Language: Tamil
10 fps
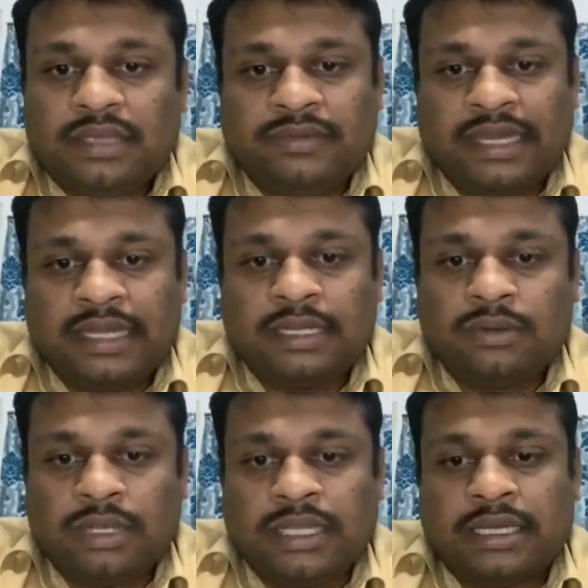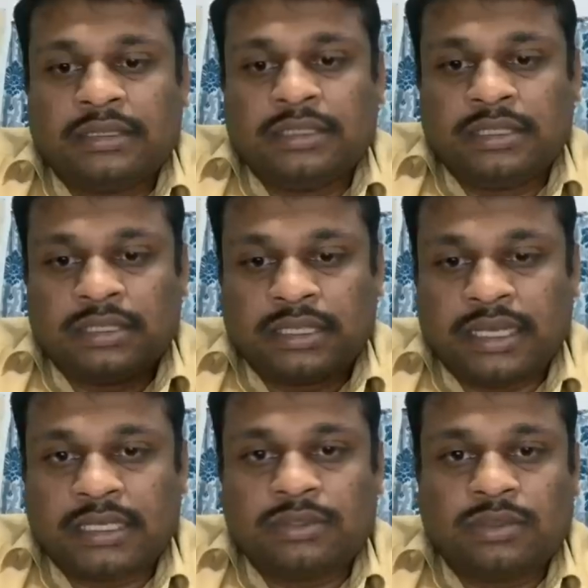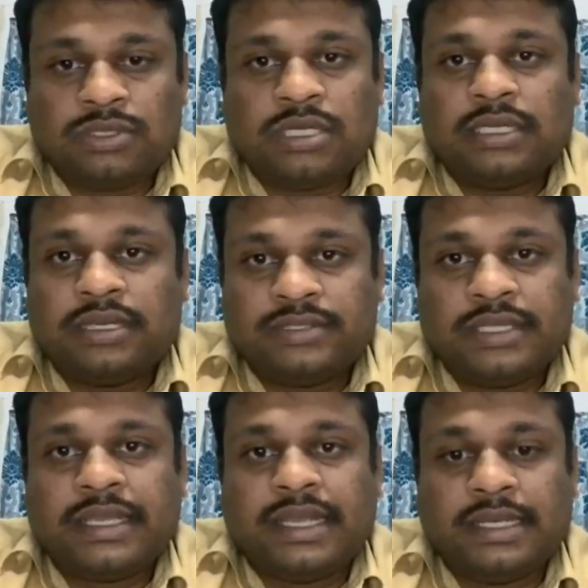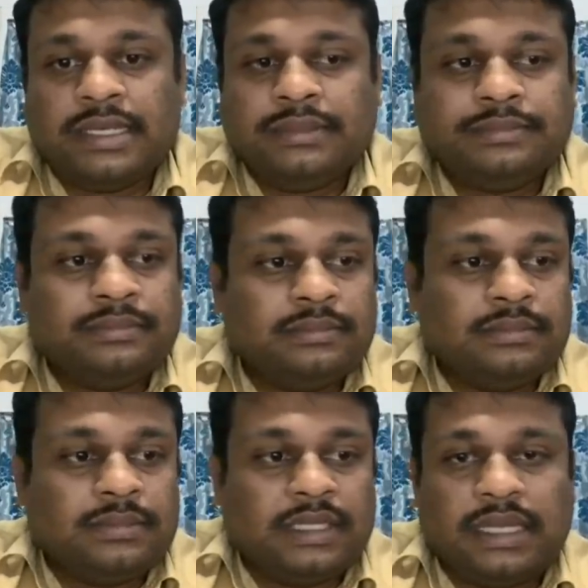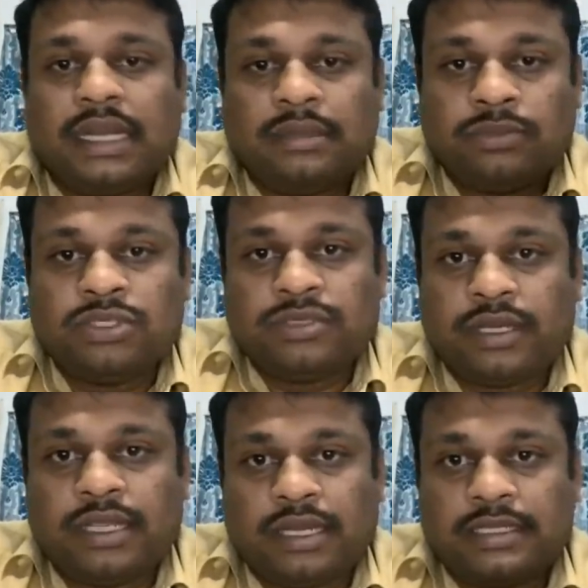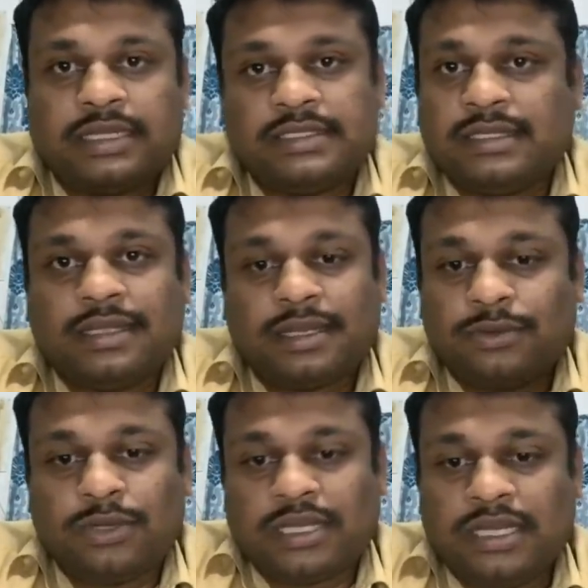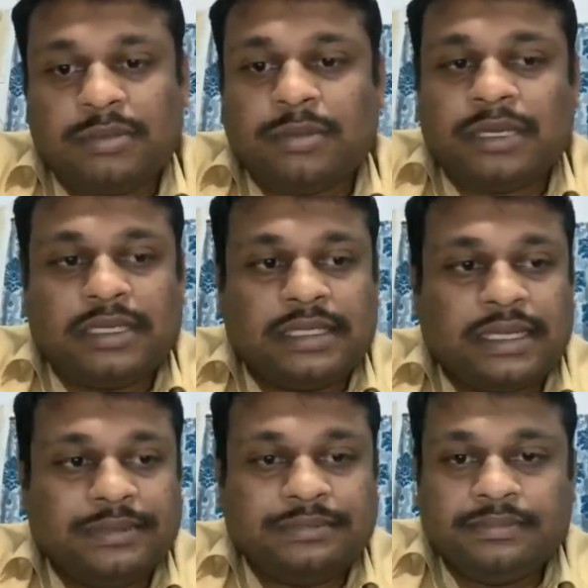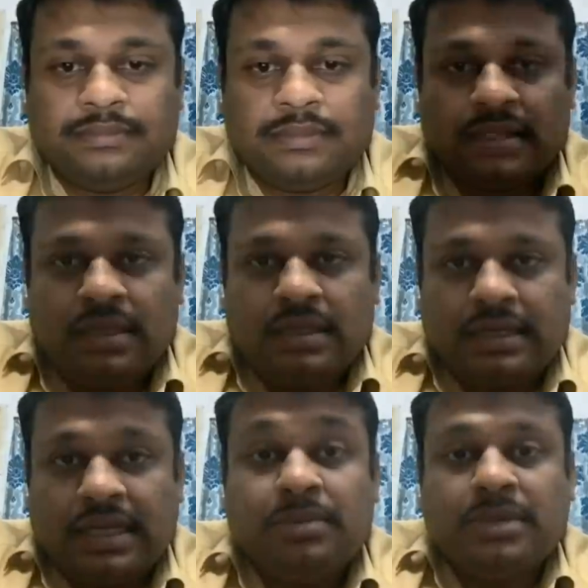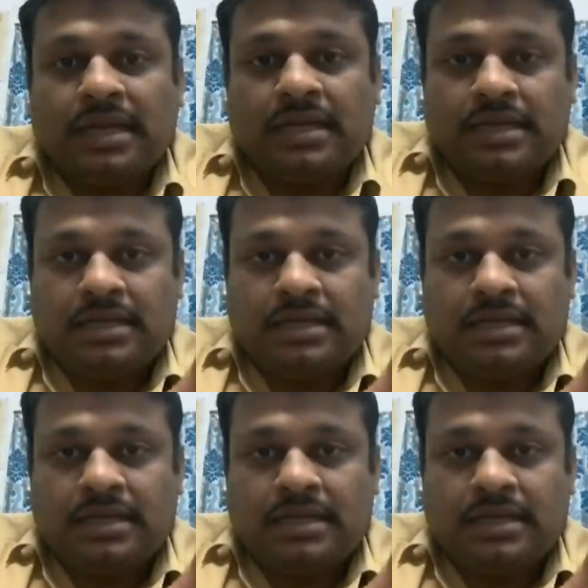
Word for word: வேறு என்ன உங்களுக்கு ஏதாவது கேட்க தோணுச்சுன்னா தயவுசெய்து கேளுங்க என்னால் முடிஞ்ச வரைக்கும் எனக்கு தெரிஞ்சதை நான் உங்கள்கிட்ட கண்டிப்பாக பகிர்ந்துக்கிறேன் கரீம்னால்